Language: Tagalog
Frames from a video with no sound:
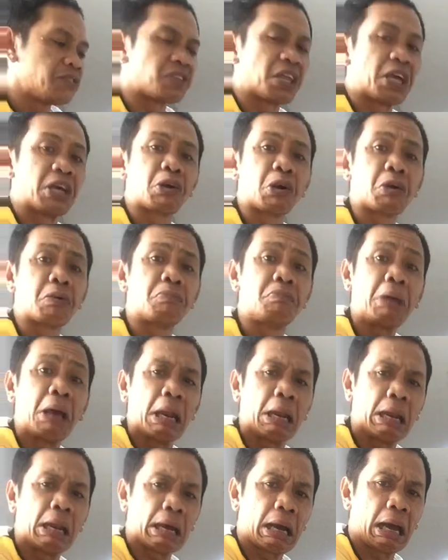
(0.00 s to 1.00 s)

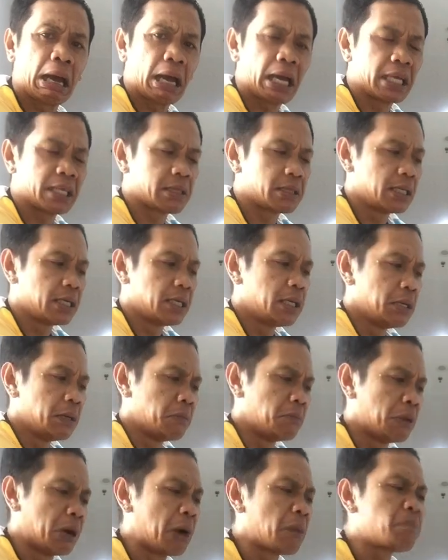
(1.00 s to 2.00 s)
Tinkerbell ang height
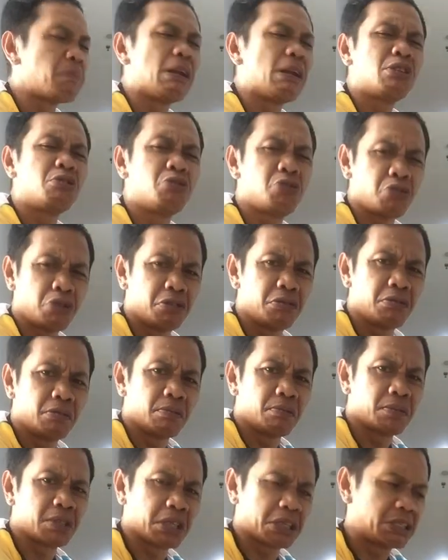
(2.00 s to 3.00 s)
mga pilchud
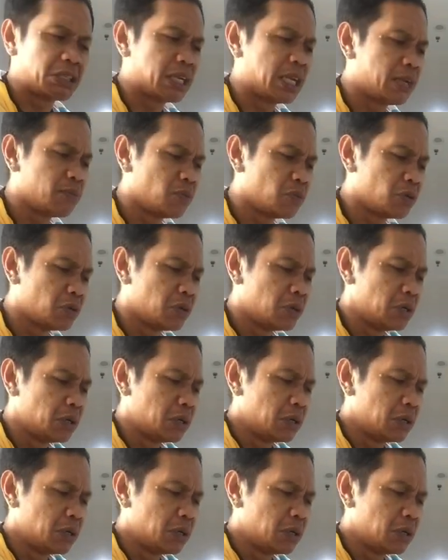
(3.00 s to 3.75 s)
sa dili mo